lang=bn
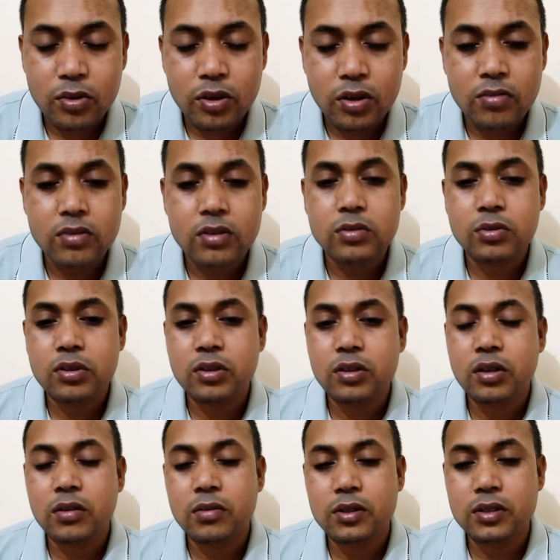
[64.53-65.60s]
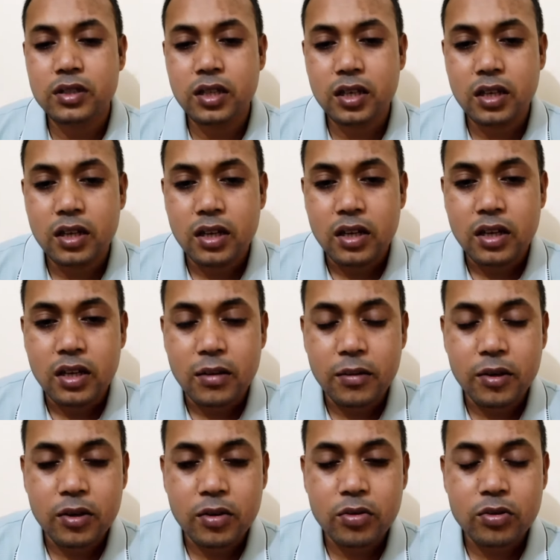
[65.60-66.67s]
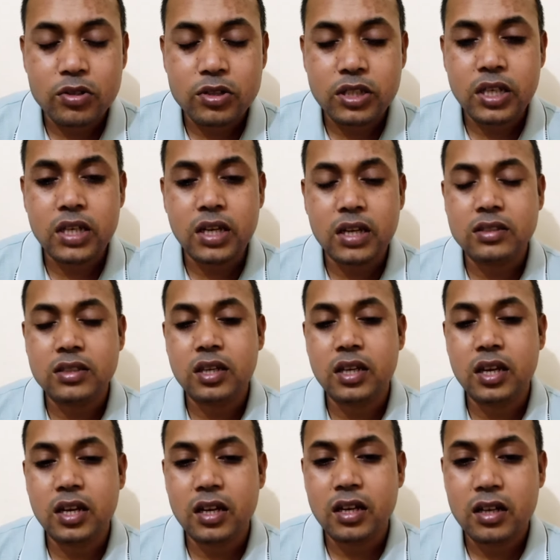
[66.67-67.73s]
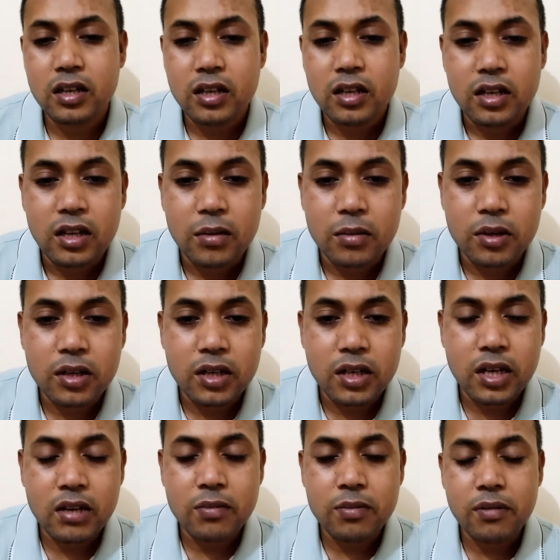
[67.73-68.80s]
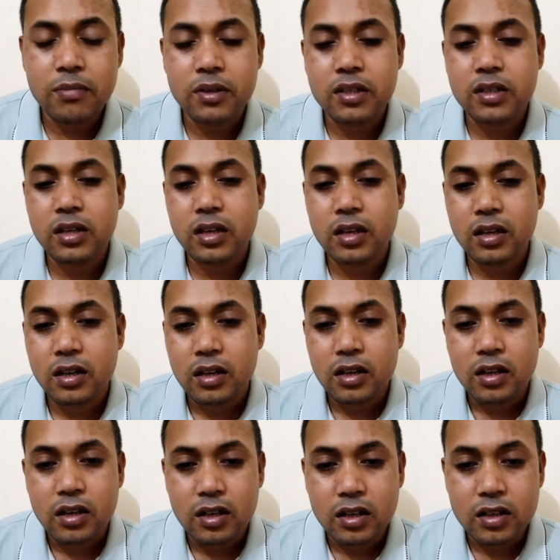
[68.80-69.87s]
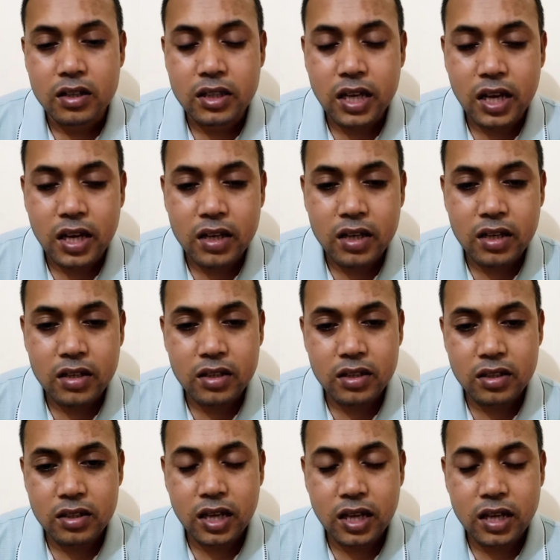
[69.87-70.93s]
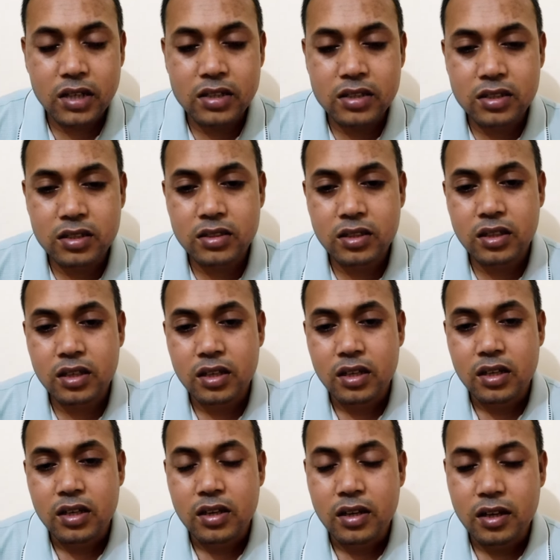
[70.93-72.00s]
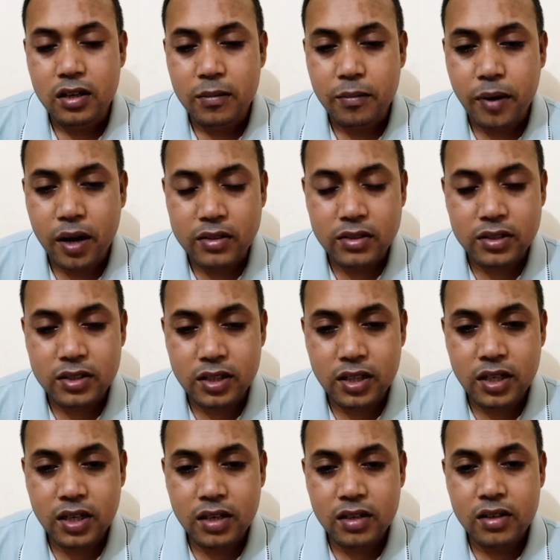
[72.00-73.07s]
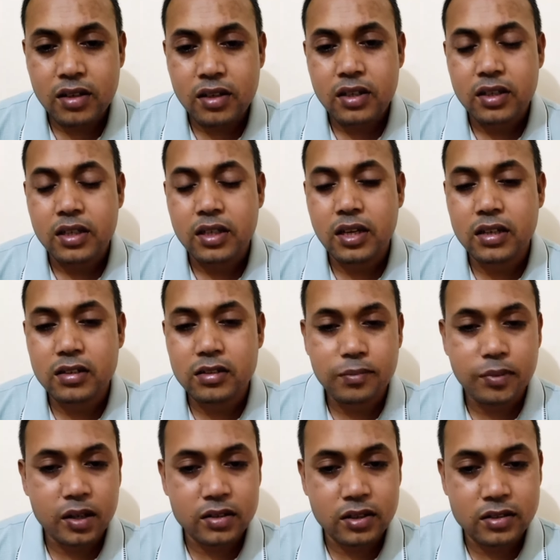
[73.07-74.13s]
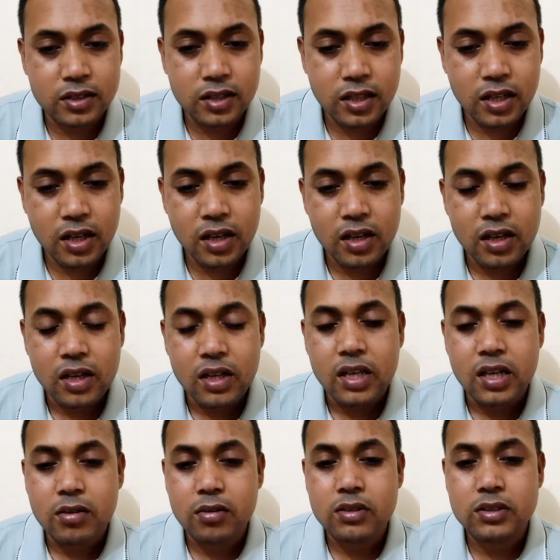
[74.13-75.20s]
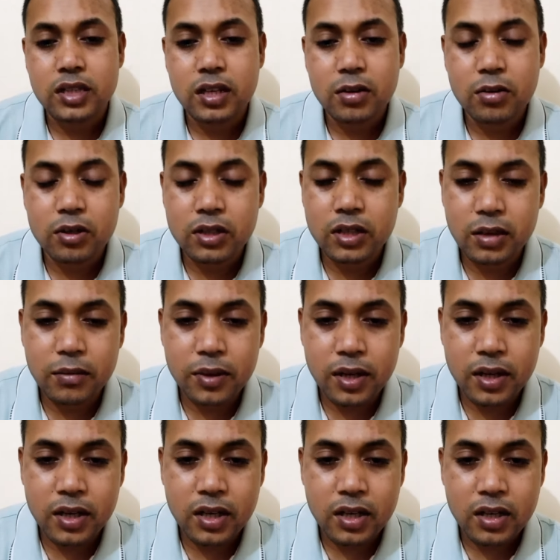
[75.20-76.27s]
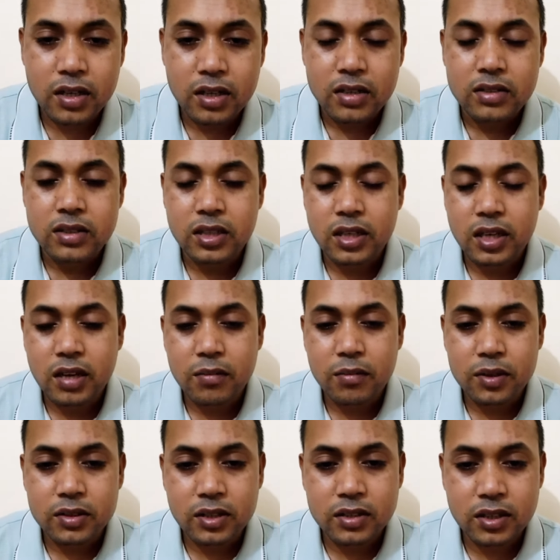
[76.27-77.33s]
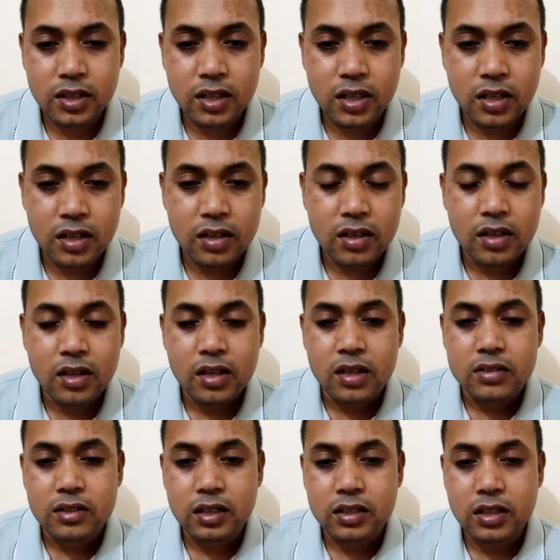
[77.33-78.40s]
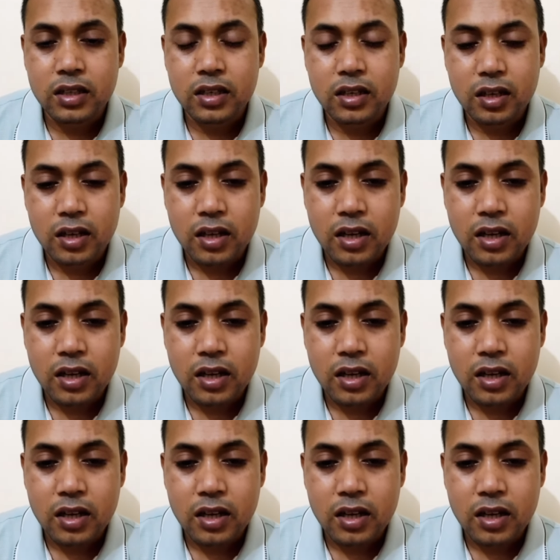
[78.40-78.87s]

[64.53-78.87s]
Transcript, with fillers: কত কাউন্টে তৈরি করা হয়েছে এবং কোনো শেড আছে কিনা এবং এই ফেব্রিকটার ইয়ানের ইয়ান স্টেজে পাশ আছে কিনা ইয়ান পাশ আছে কিনা এগুলো চেক করে দেখবে আগে যে ইয়ান পাশ আছে কিনা তাদের